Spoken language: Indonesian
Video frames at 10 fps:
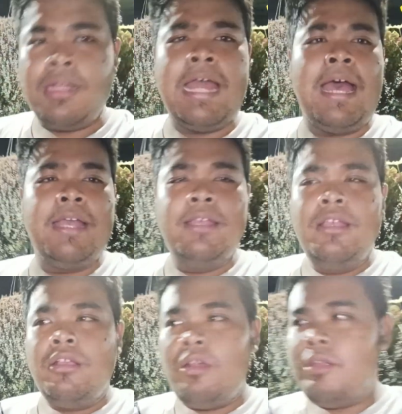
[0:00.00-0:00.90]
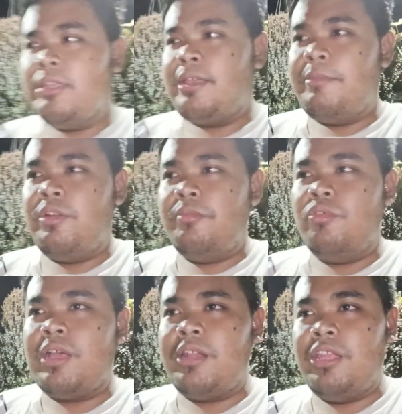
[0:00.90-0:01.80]
nah kalau kita
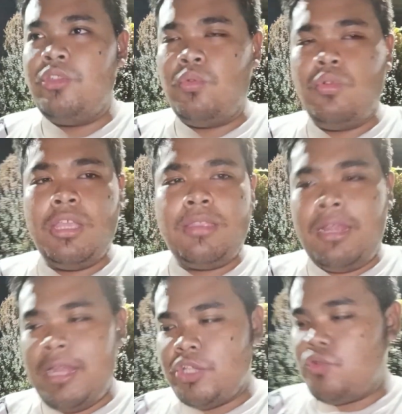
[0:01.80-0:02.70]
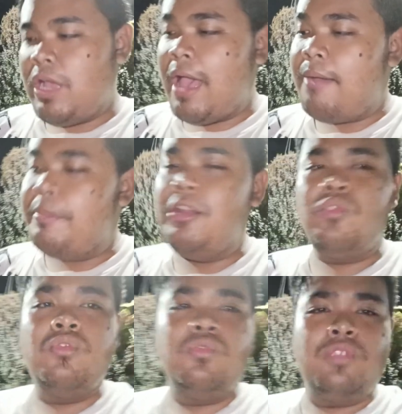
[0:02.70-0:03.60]
menemukan itu kita langsung ambil
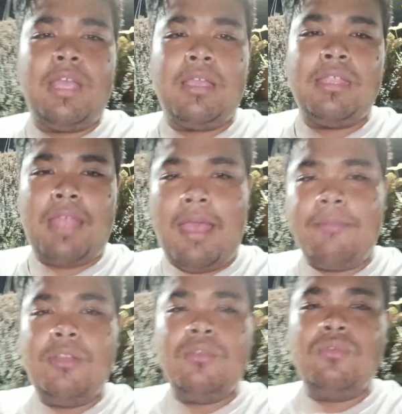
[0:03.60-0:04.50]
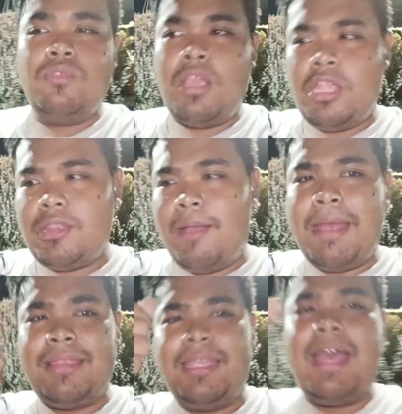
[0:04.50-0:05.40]
kutunya kita ambil kutunya kita
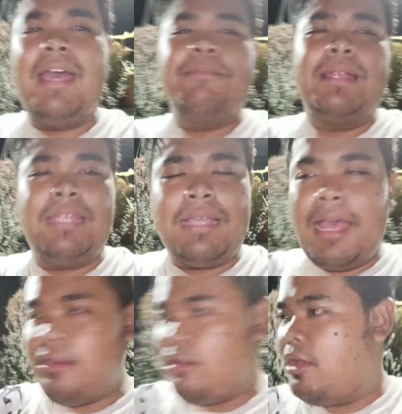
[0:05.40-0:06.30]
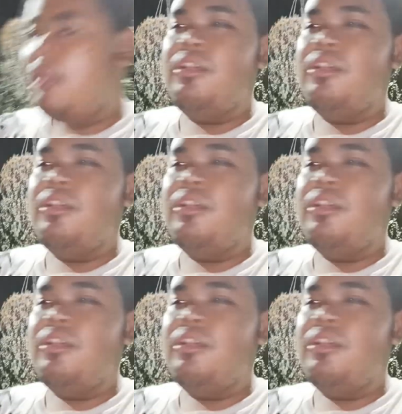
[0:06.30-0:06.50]
mati eh, matikan